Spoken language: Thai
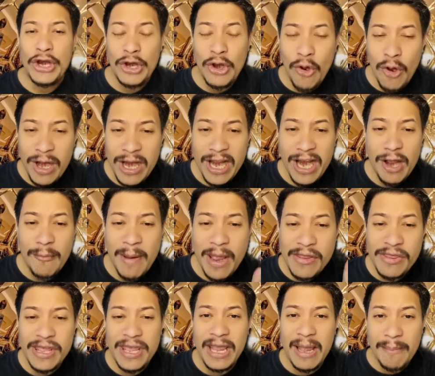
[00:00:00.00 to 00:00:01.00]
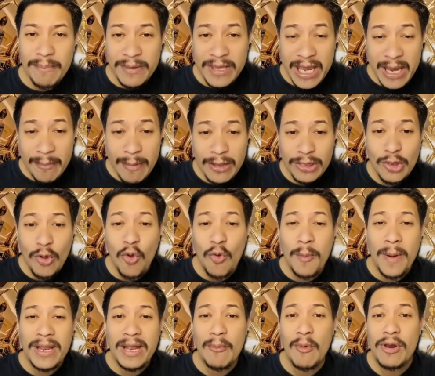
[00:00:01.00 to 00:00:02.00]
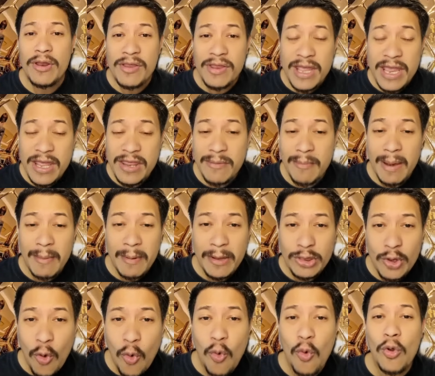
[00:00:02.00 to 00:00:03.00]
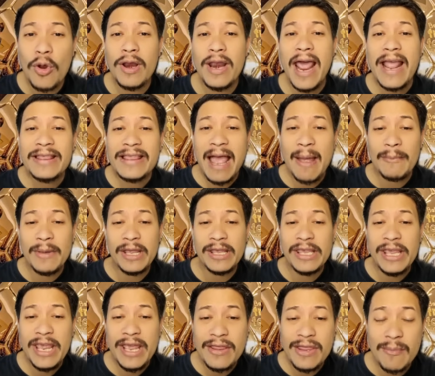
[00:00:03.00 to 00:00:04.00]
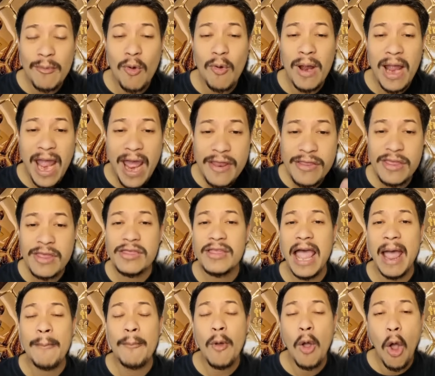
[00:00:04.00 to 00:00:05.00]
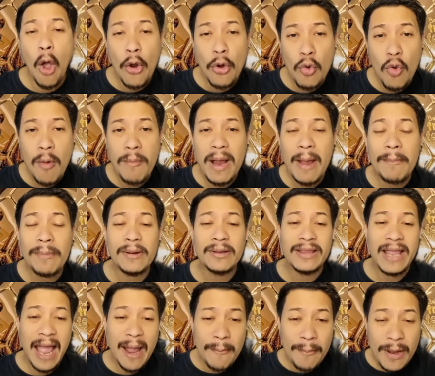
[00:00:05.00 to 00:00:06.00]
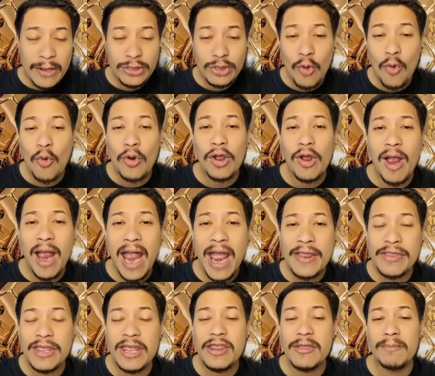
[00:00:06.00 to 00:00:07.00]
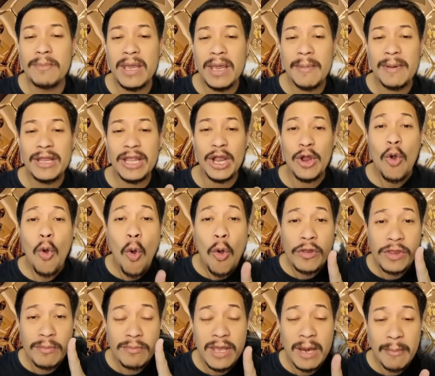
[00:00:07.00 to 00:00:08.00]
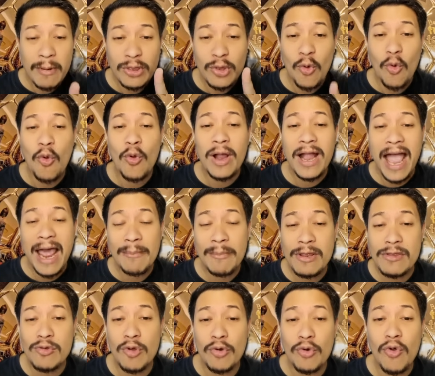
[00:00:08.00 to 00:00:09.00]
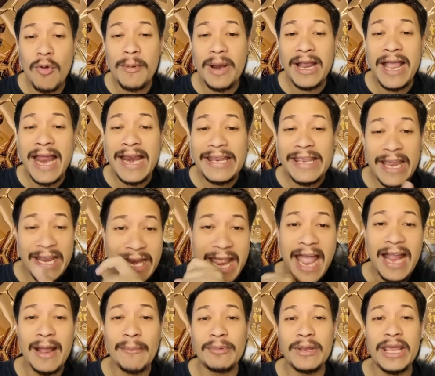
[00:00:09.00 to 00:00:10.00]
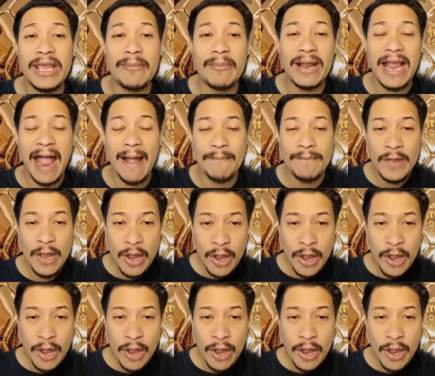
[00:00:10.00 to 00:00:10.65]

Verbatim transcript: โดยลีเนเมซี่ครับยิงประตูไปทั้งหมด 41 ประตู และทำอีก 26 แอสซิสครับรวมครับทั้งประตูแล้วก็แอสซิสมีไปถึง 67 ประตู การมีส่วนร่วมในการยิงได้กับทีมนะครับ